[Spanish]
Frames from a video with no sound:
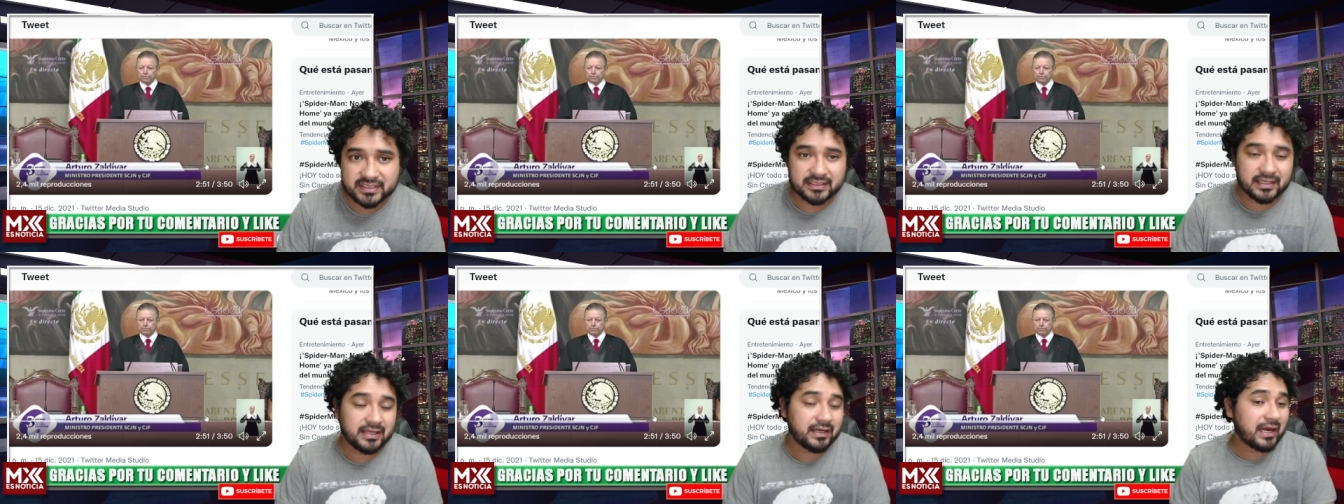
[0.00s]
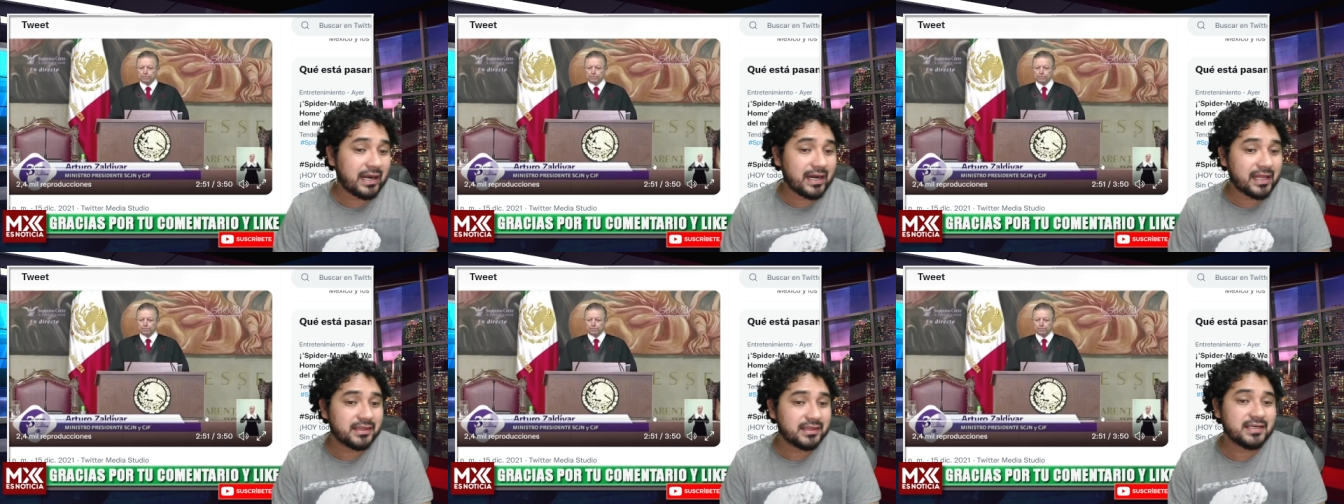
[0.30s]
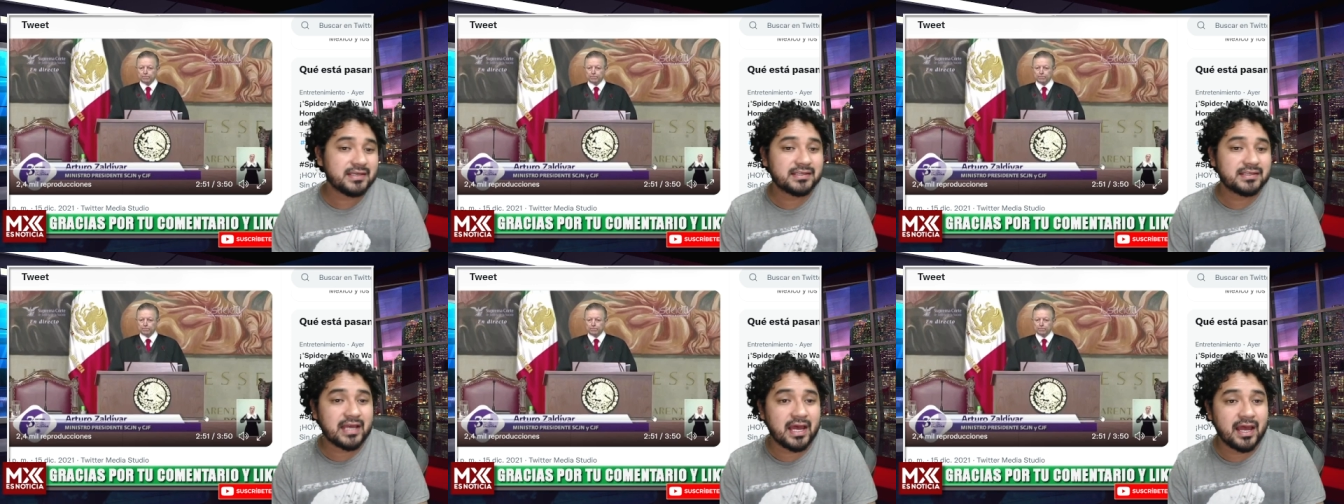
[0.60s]
se
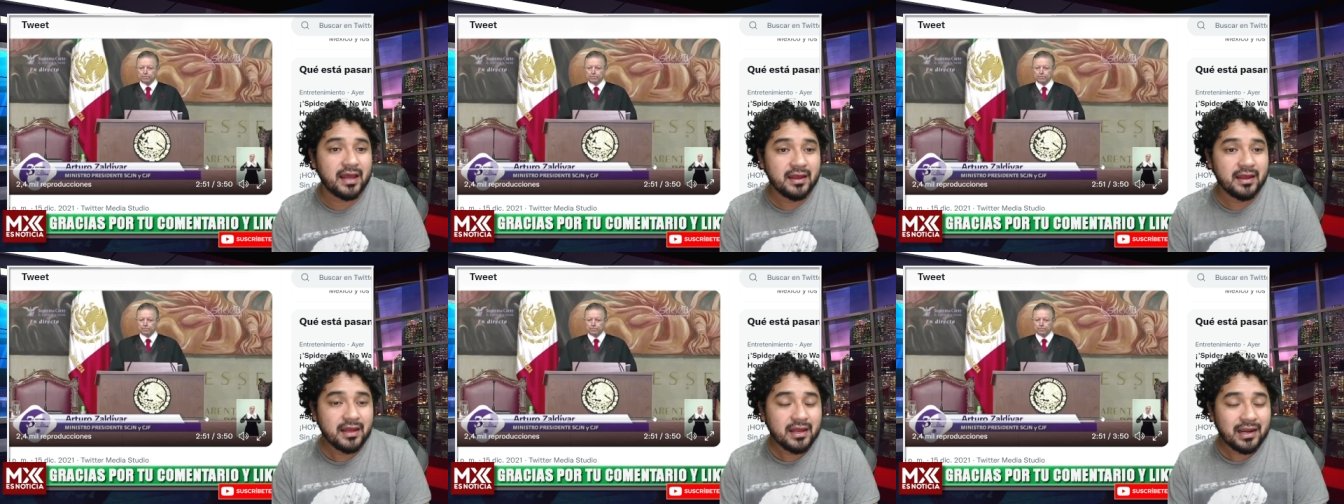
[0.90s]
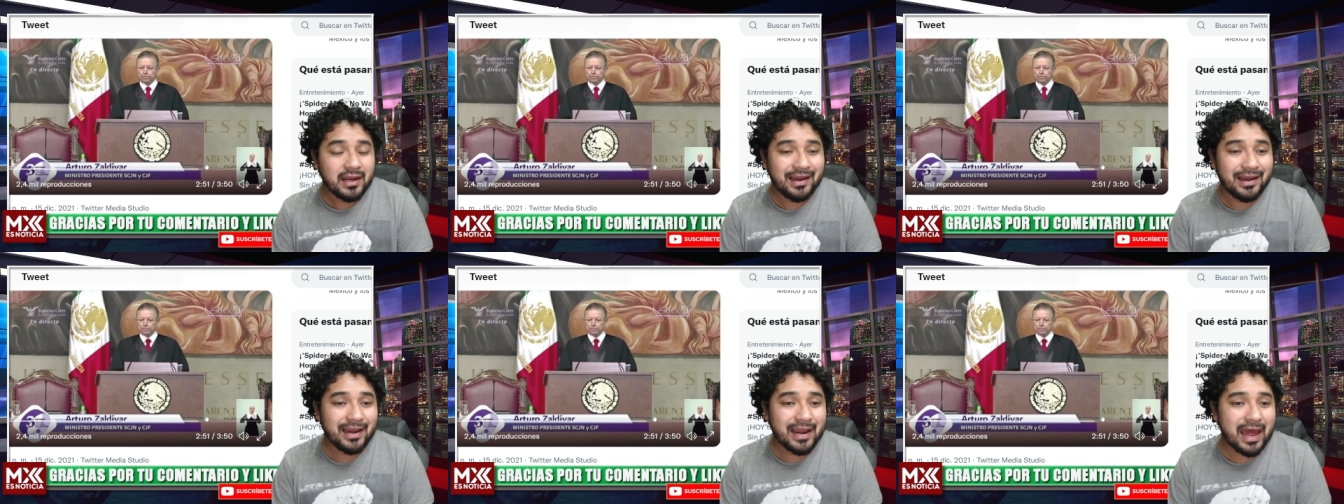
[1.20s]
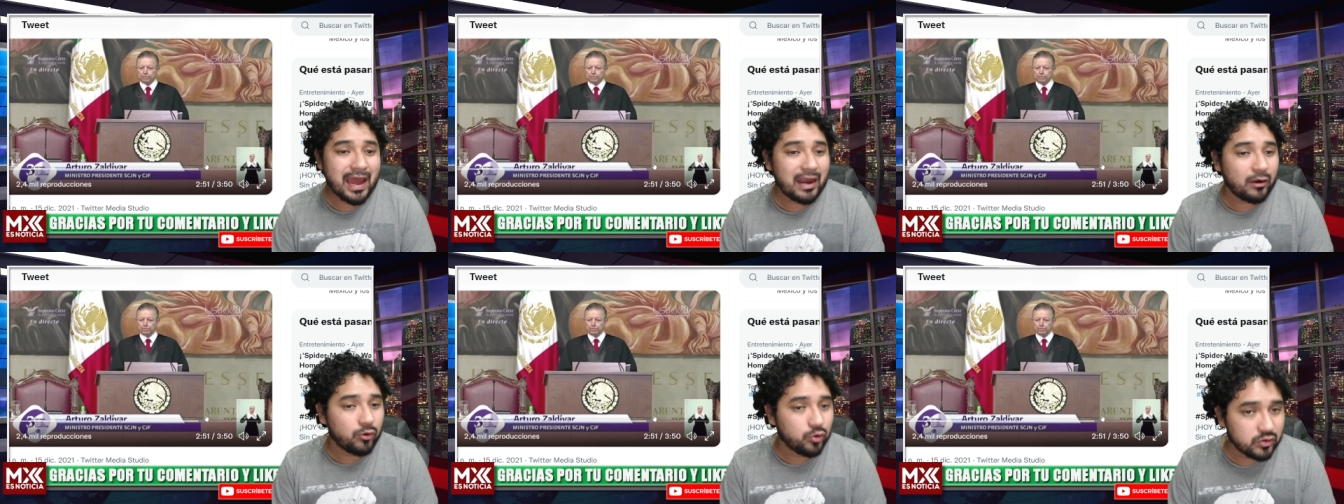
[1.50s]
garantiza
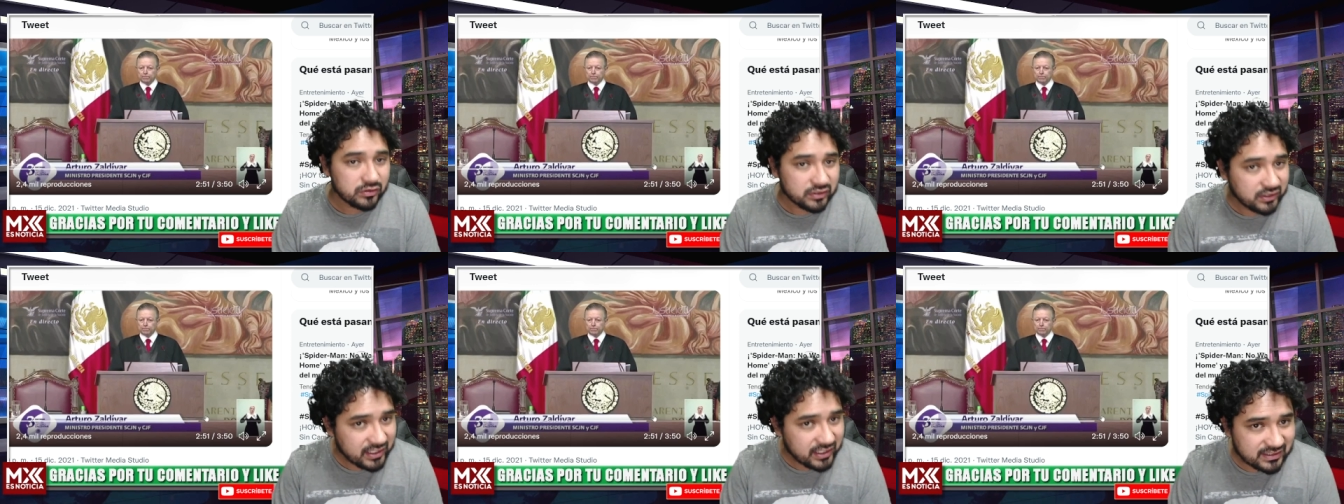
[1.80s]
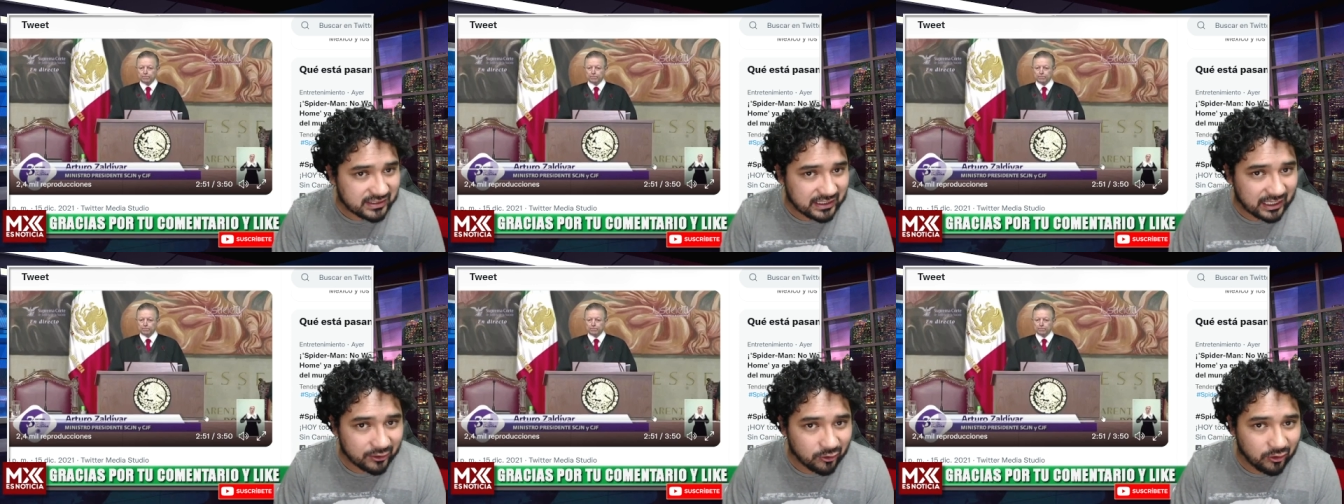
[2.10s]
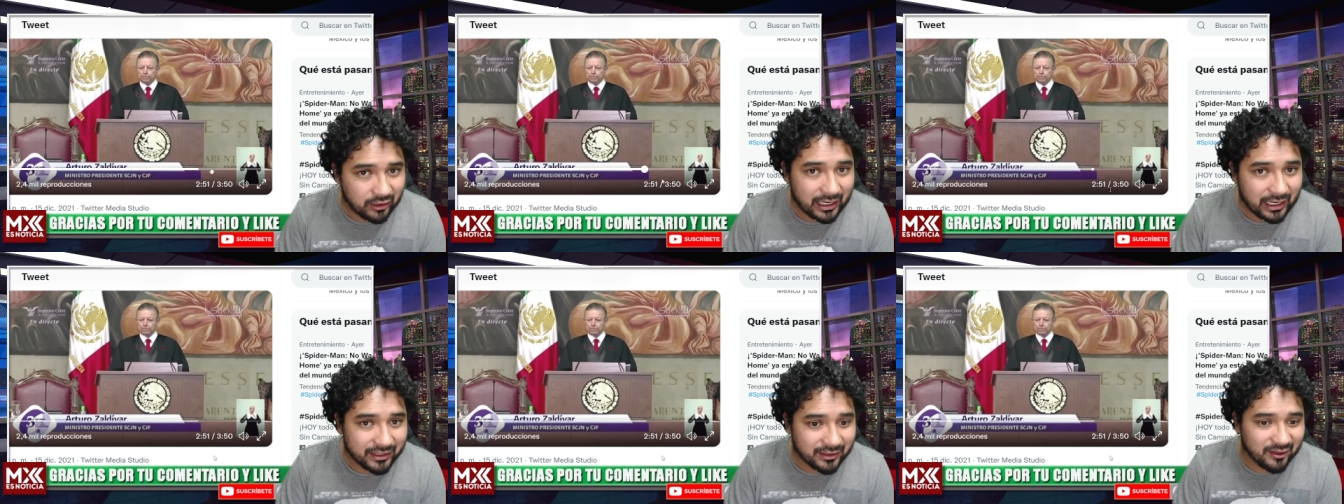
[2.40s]
la justicia, no la